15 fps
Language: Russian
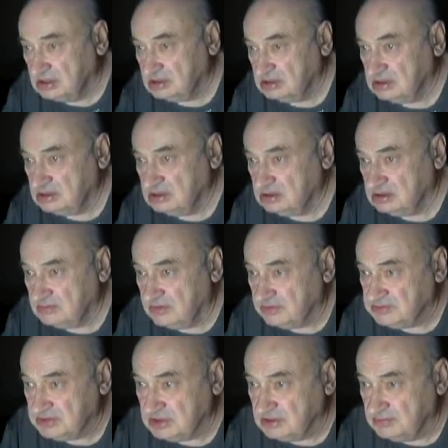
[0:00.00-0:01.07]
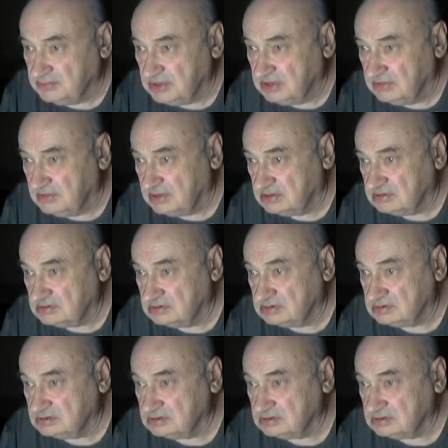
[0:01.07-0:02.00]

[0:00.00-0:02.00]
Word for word: Вообще не поливаю.